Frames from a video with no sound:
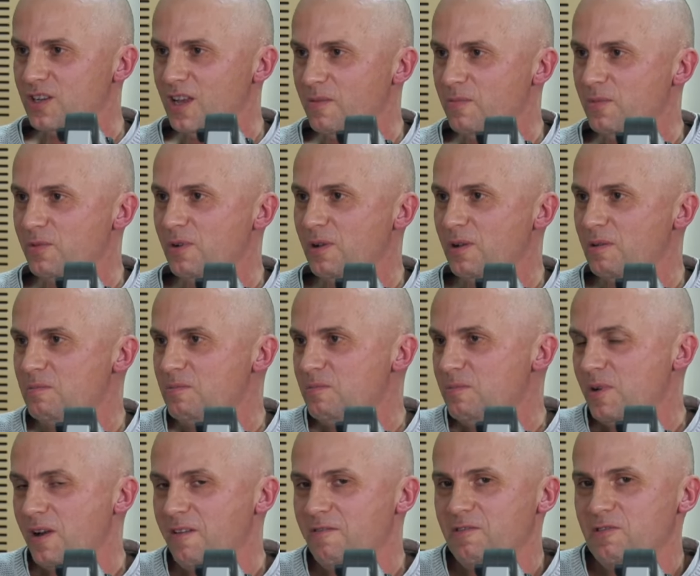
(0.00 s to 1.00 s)
ja mhm. byłem
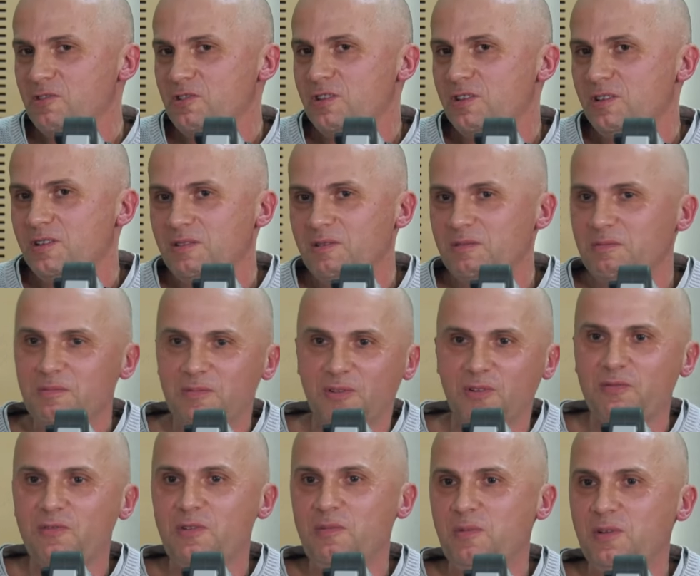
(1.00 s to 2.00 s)
prawie, że
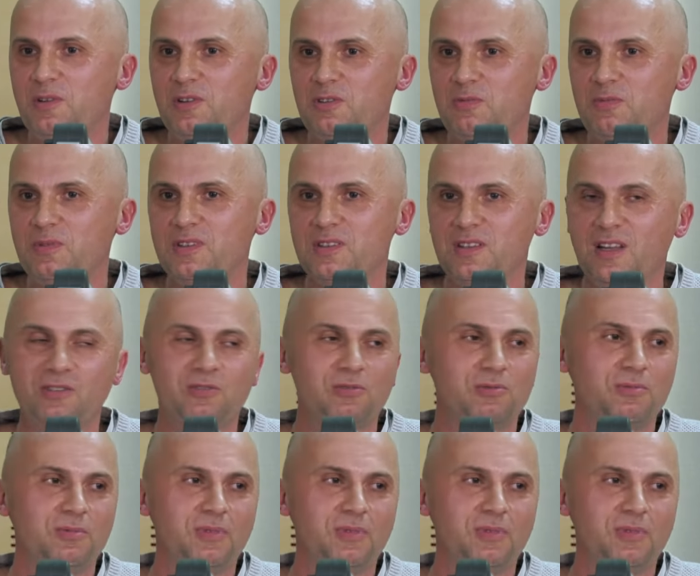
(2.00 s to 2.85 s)
no wypiliśmy z tatą